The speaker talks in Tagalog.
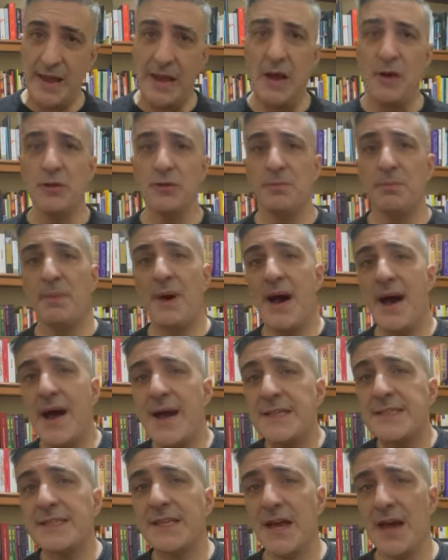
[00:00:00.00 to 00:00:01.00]
allowed
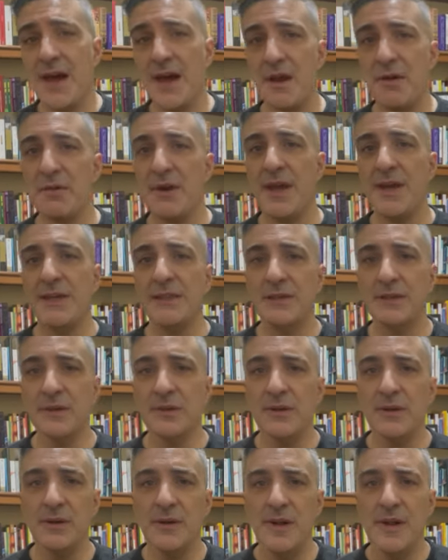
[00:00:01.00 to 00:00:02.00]
ba sa araw na
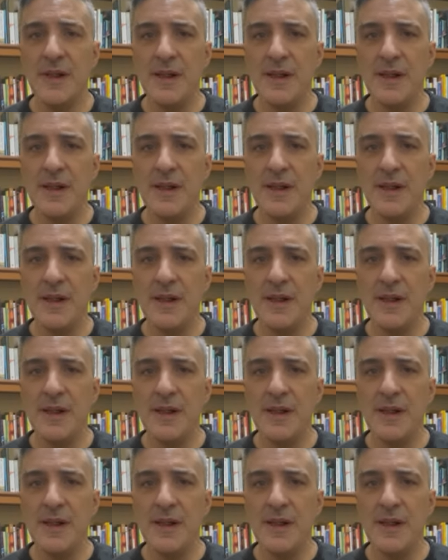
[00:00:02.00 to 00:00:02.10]
ito